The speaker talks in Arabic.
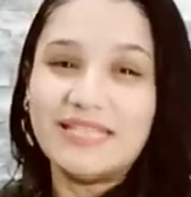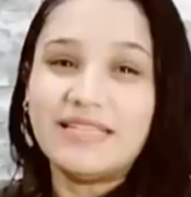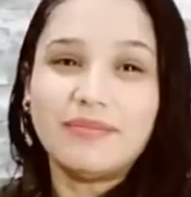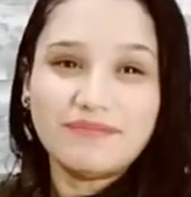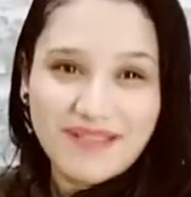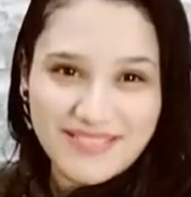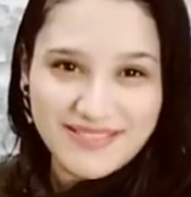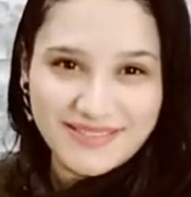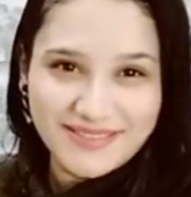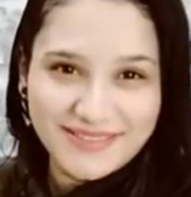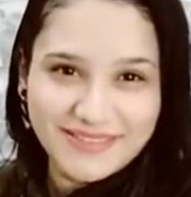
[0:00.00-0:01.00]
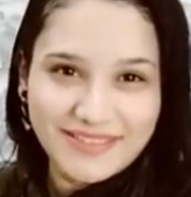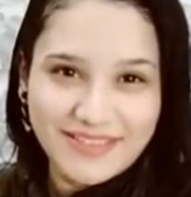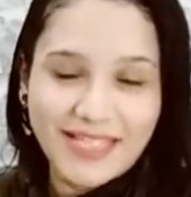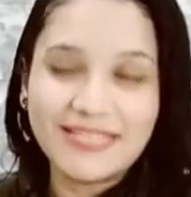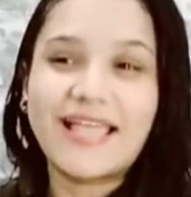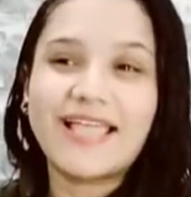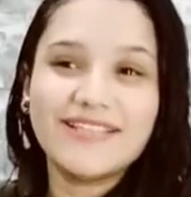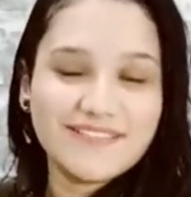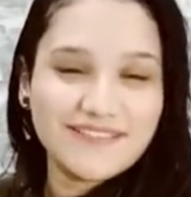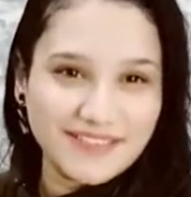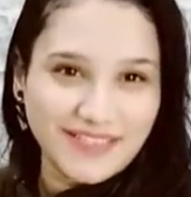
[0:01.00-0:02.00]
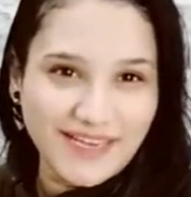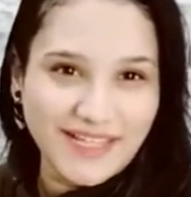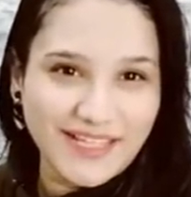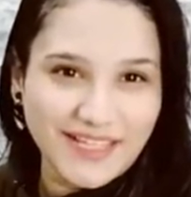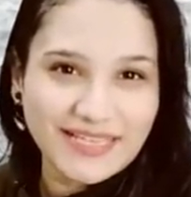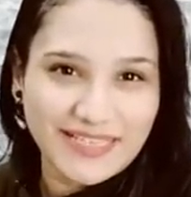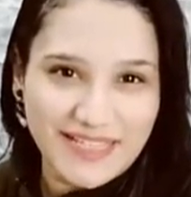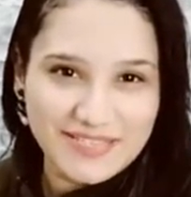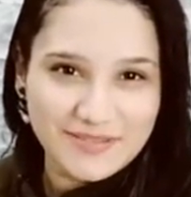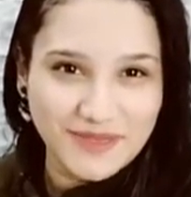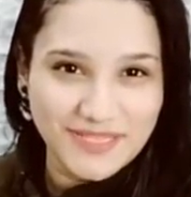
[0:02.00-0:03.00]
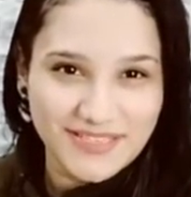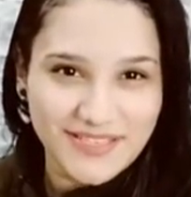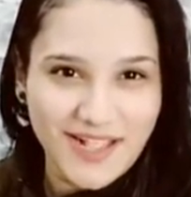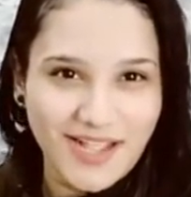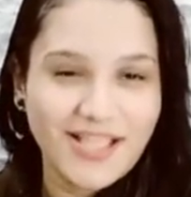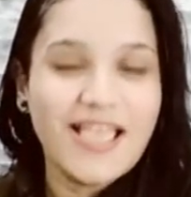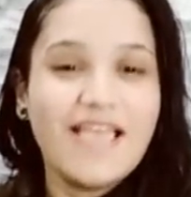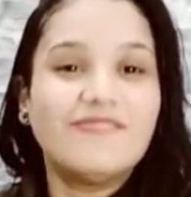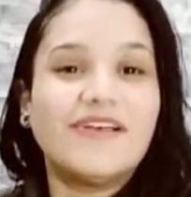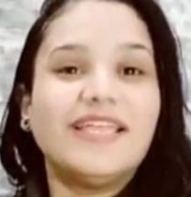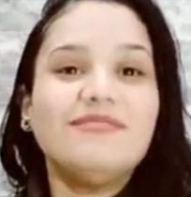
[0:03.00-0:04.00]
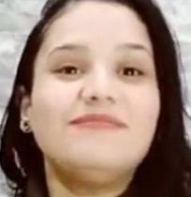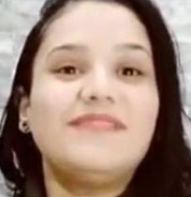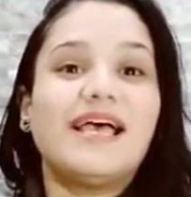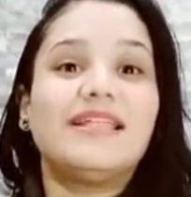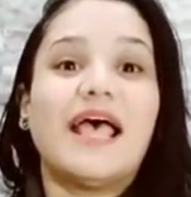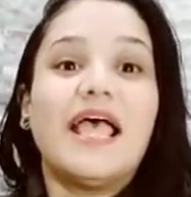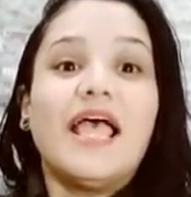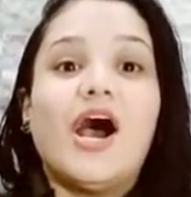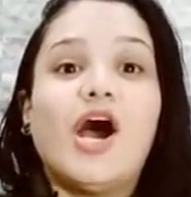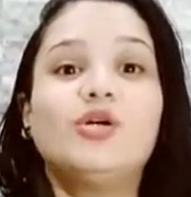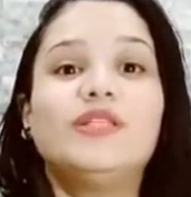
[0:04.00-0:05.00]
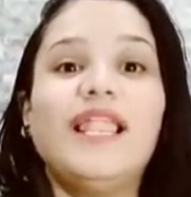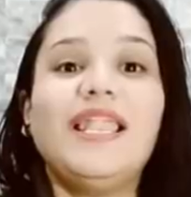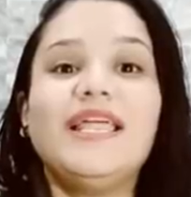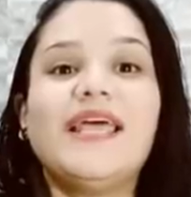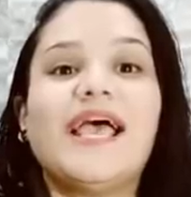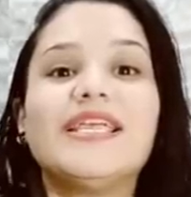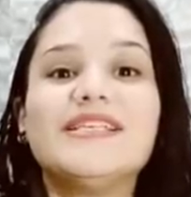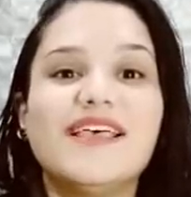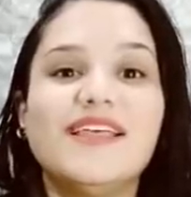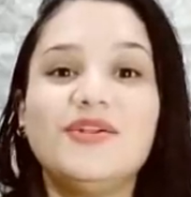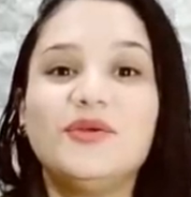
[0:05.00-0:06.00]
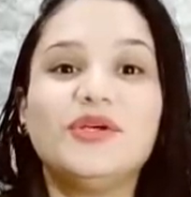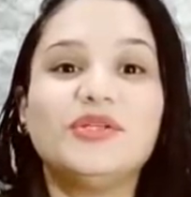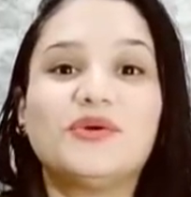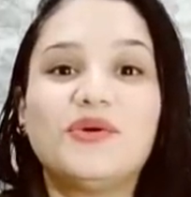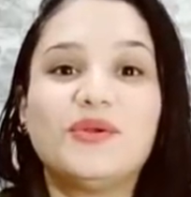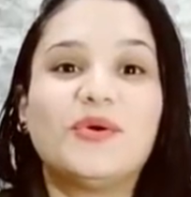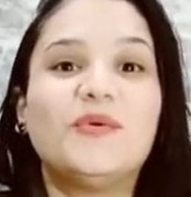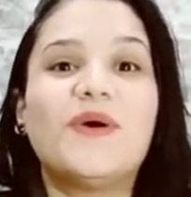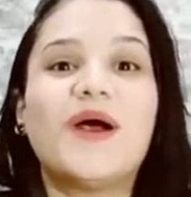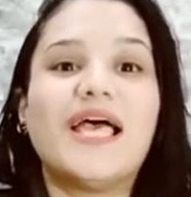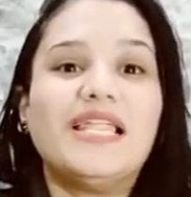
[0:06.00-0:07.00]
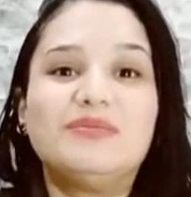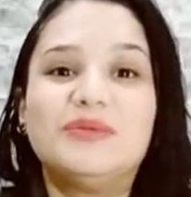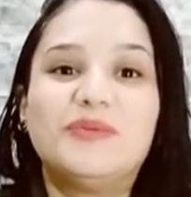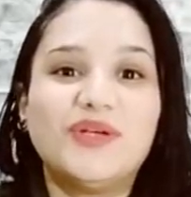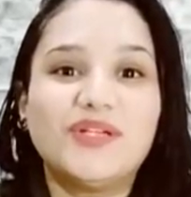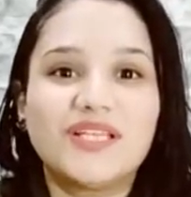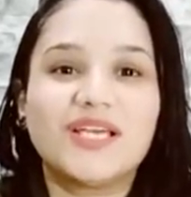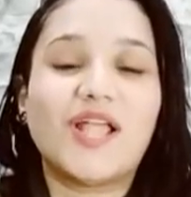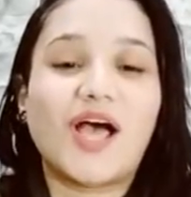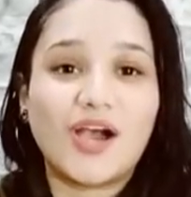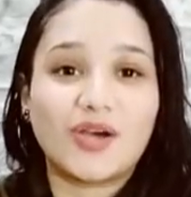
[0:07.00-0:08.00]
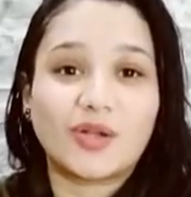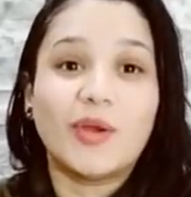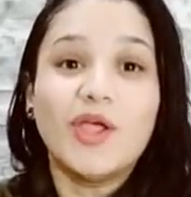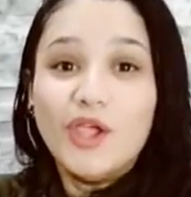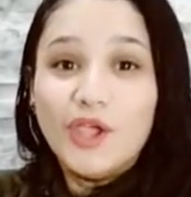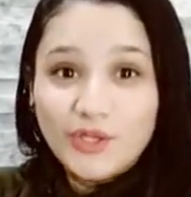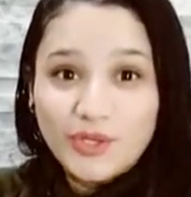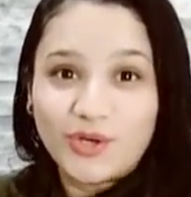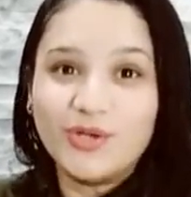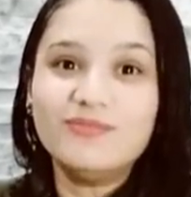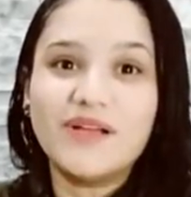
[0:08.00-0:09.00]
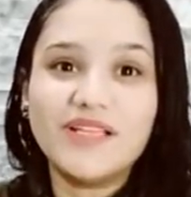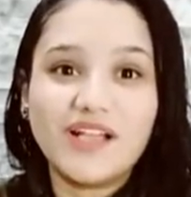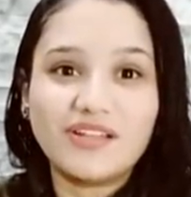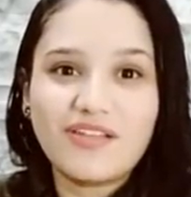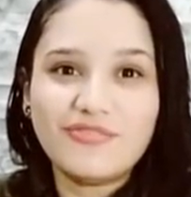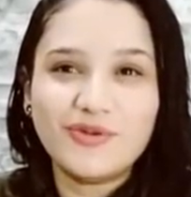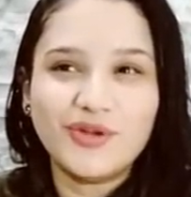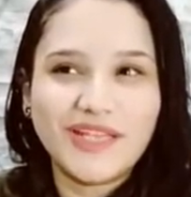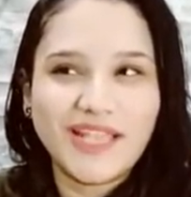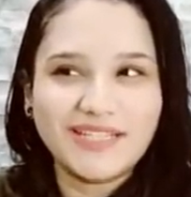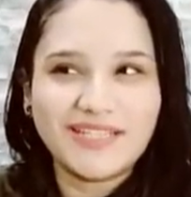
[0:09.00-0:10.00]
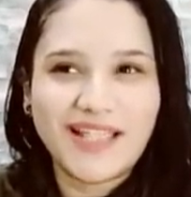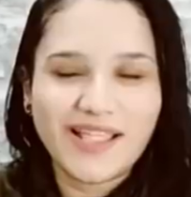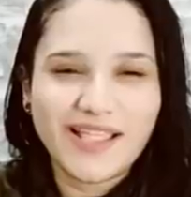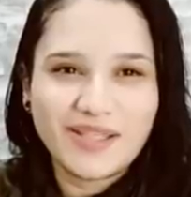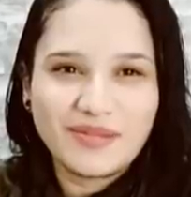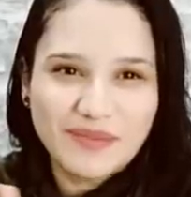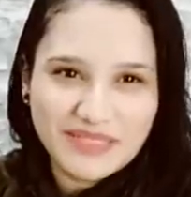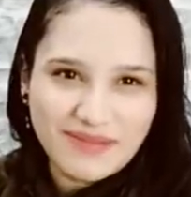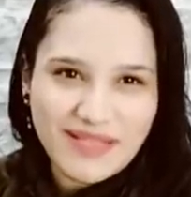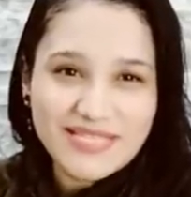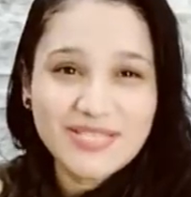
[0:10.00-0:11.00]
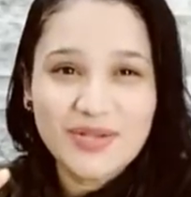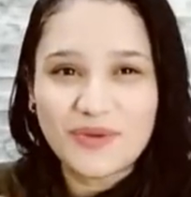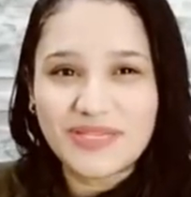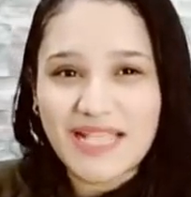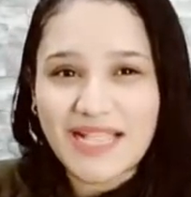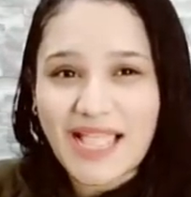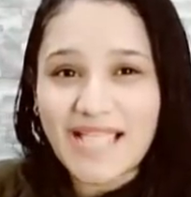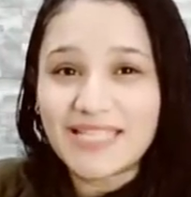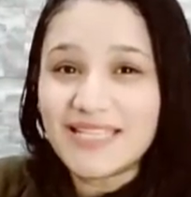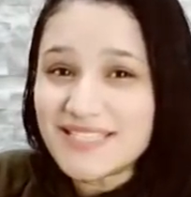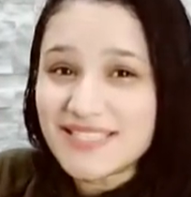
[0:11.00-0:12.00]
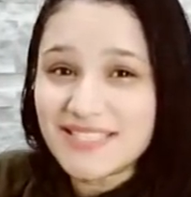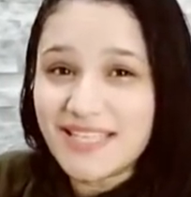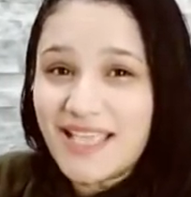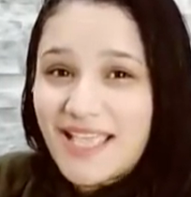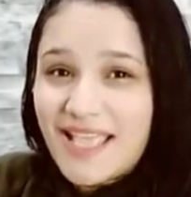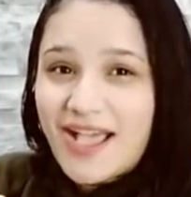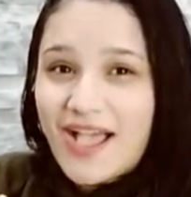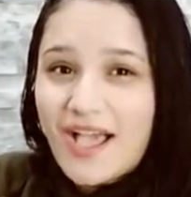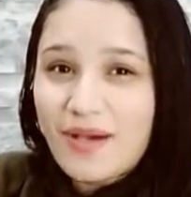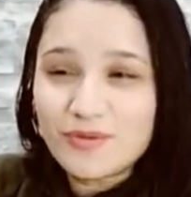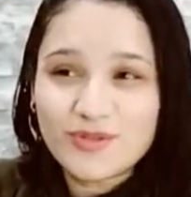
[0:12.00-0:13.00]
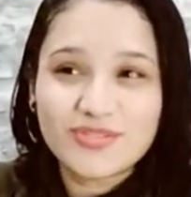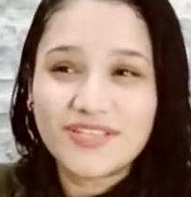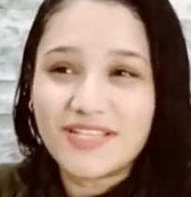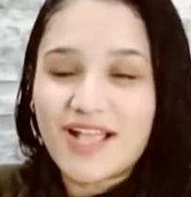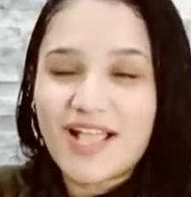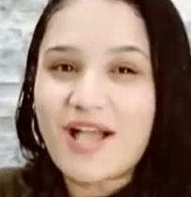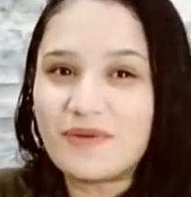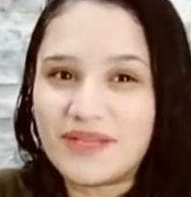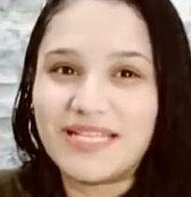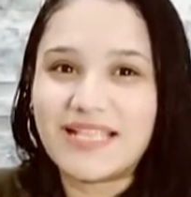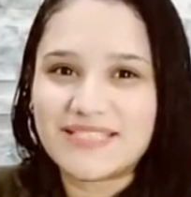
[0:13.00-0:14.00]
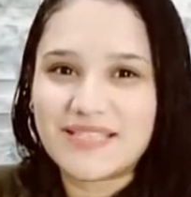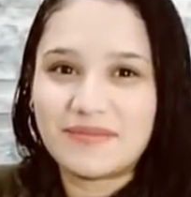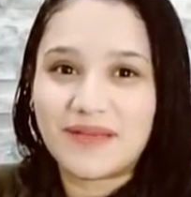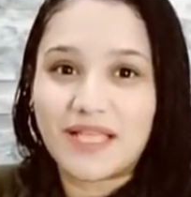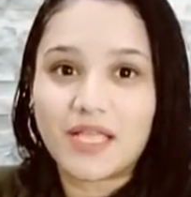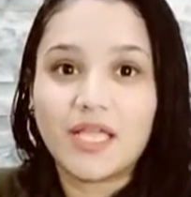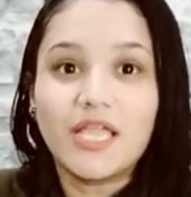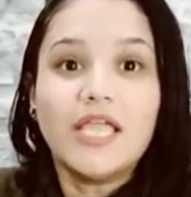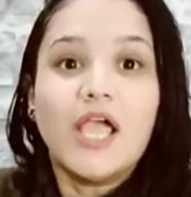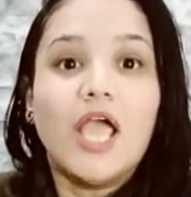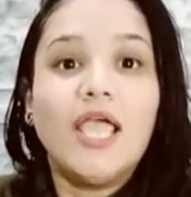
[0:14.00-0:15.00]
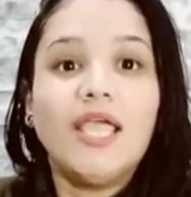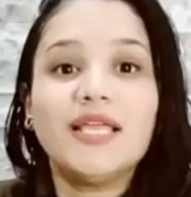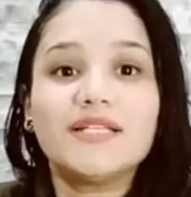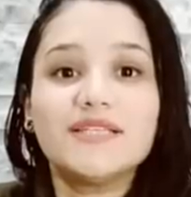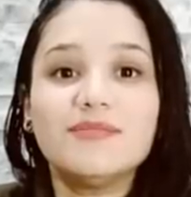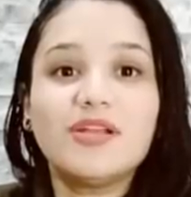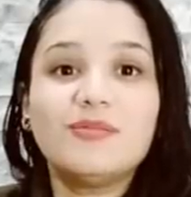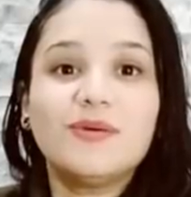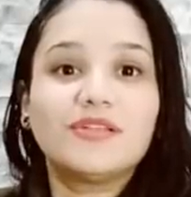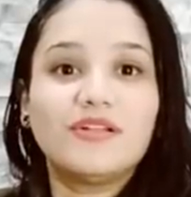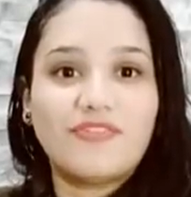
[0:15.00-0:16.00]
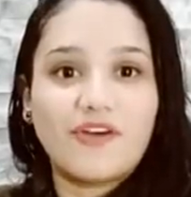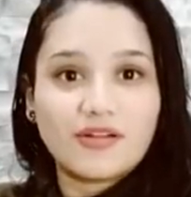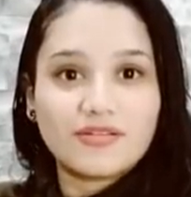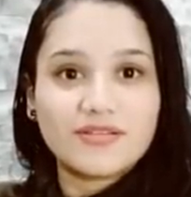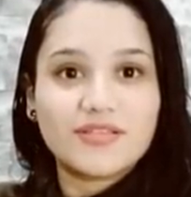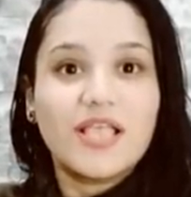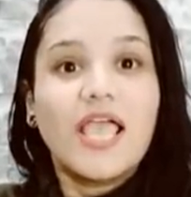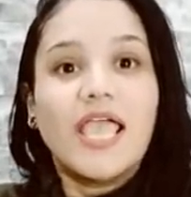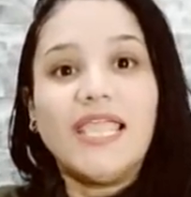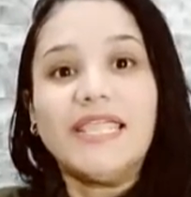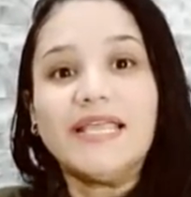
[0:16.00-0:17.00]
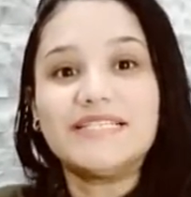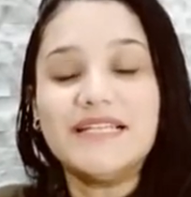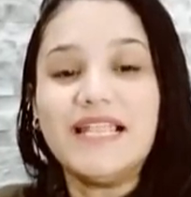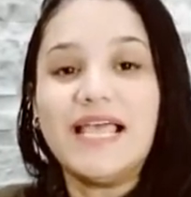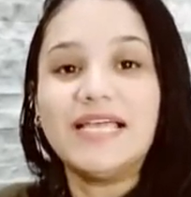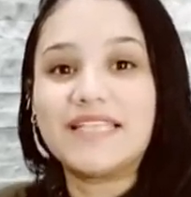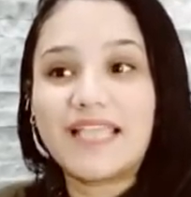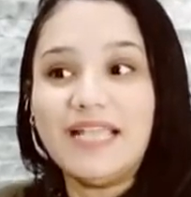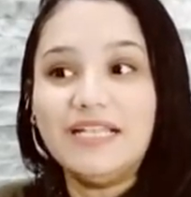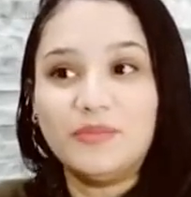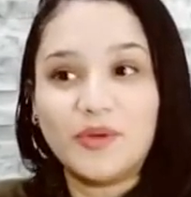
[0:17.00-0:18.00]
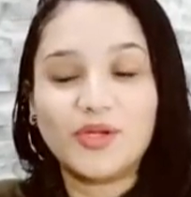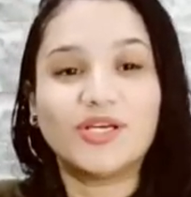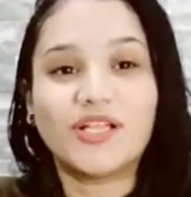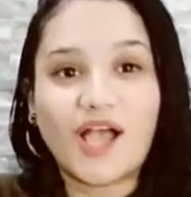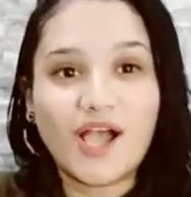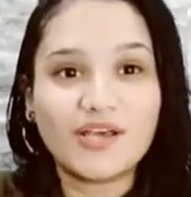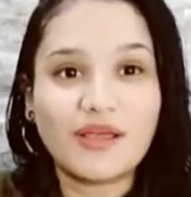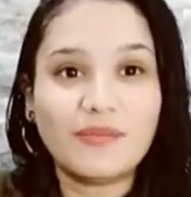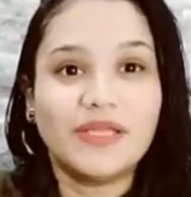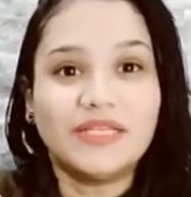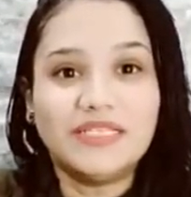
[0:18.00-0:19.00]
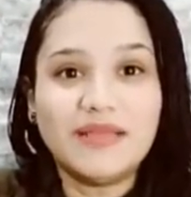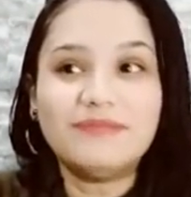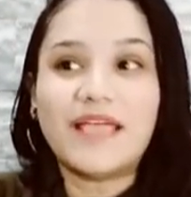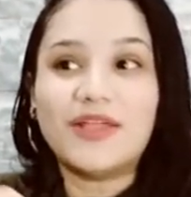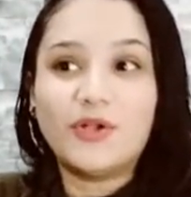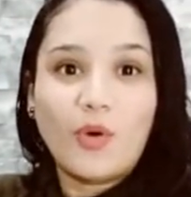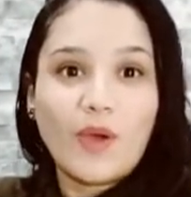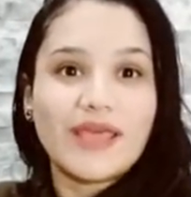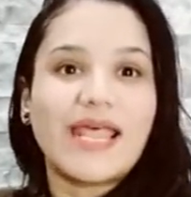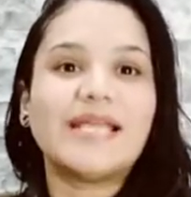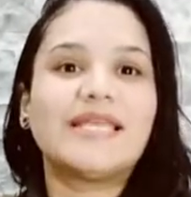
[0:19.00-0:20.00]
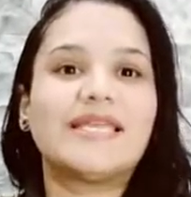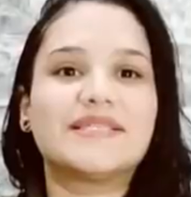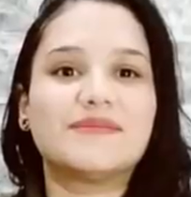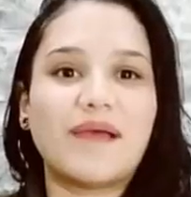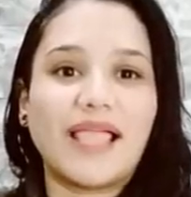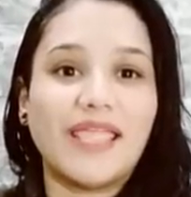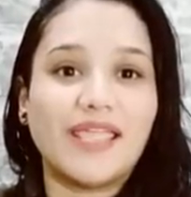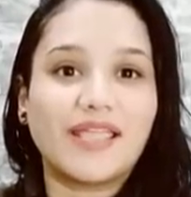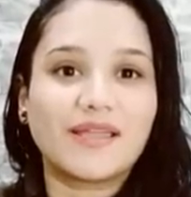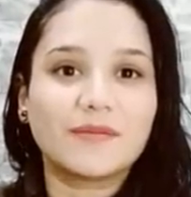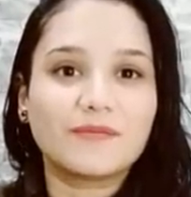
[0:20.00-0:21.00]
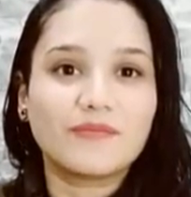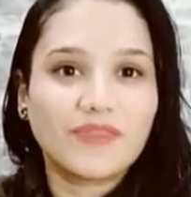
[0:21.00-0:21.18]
انت بتمثل انت عايزني ان انا انجذب ليك صح فيبدا ده اهو ده اللي انا عايزاه انه يدخل جوه قلب برج العقرب ان هم يعرفوا ان انت بتمثل وانك عايزني ابص لك او انجذب لك هي دي مربط الفرس هي دي اللي هتخلي برج العقرب يبدا ان هو يركز معاك